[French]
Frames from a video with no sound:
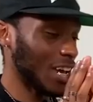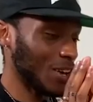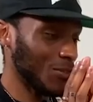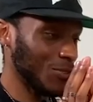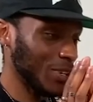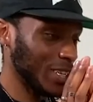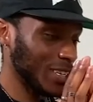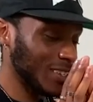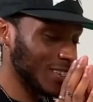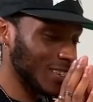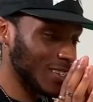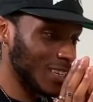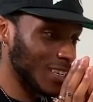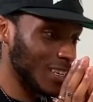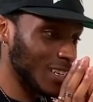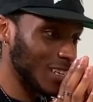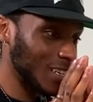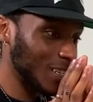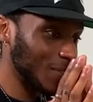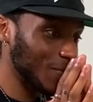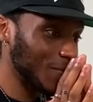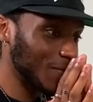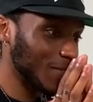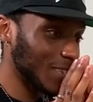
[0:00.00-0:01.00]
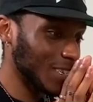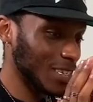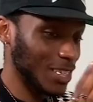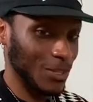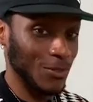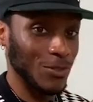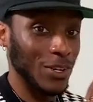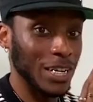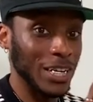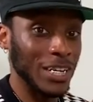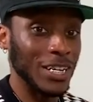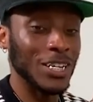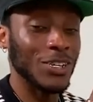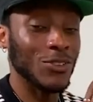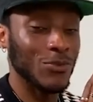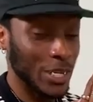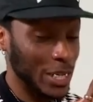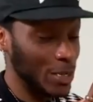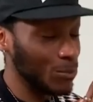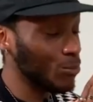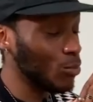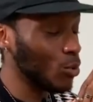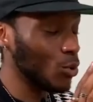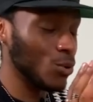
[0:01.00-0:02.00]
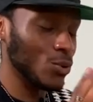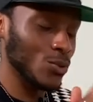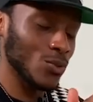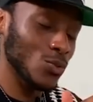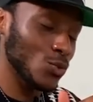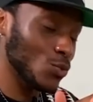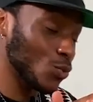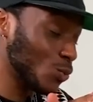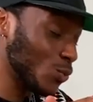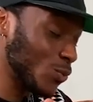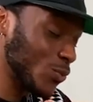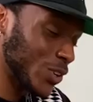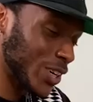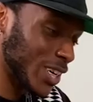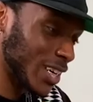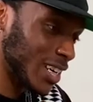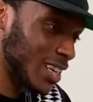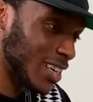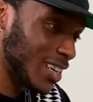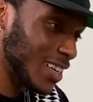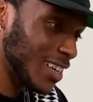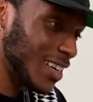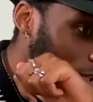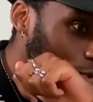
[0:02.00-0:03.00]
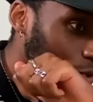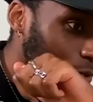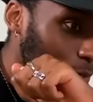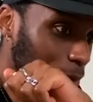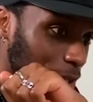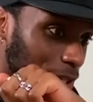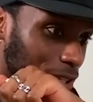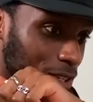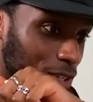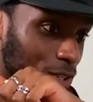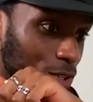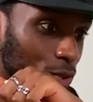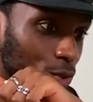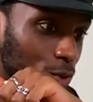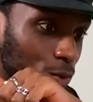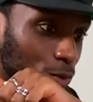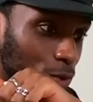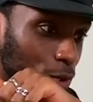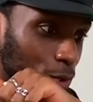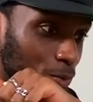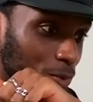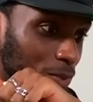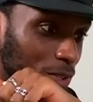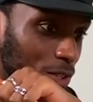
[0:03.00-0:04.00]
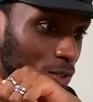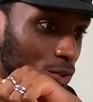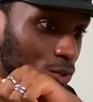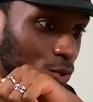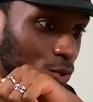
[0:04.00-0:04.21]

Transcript: Avec ça, il va, être beau, tout frais. Je suis parti sur une petite